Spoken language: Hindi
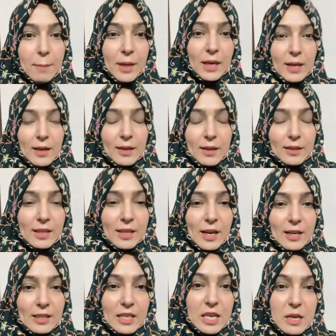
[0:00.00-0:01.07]
आ,
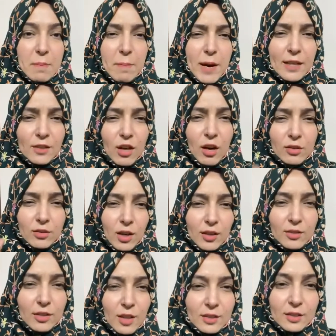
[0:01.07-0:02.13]
क्या की पैड ठक
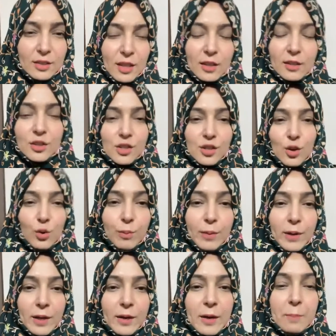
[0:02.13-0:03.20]
ठक ठक ठक जिसके
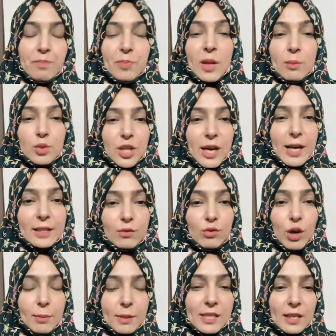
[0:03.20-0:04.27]
ऊपर मुझे याद है
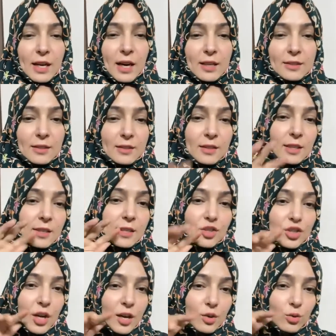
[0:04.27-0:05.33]
वो हमें सिखाते थे कि
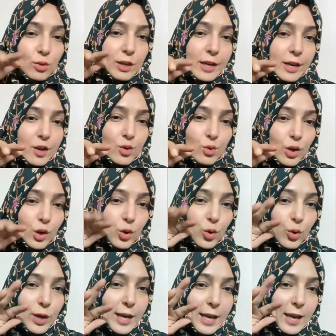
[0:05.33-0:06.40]
चार उंगलियां यू
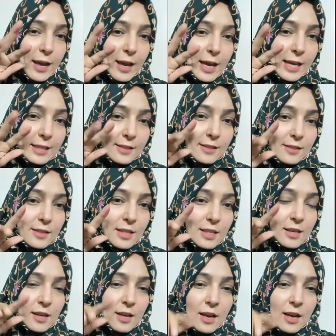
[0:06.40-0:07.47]
रखो ए एस
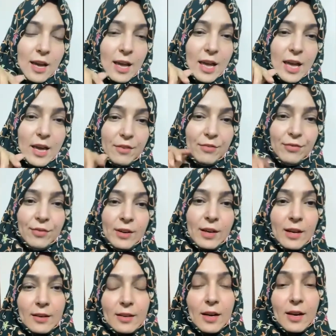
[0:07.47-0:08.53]
डी एफ
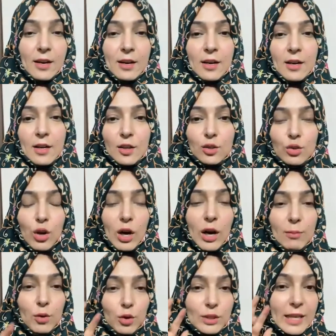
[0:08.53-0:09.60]
ना तो
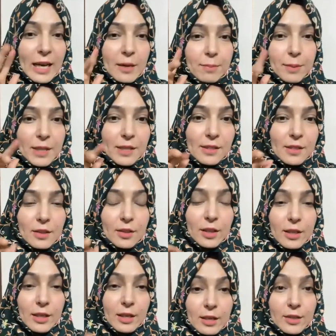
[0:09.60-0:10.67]
हम लोग टाइपिंग सीखते
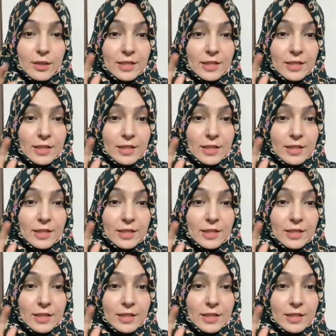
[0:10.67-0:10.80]
थे कि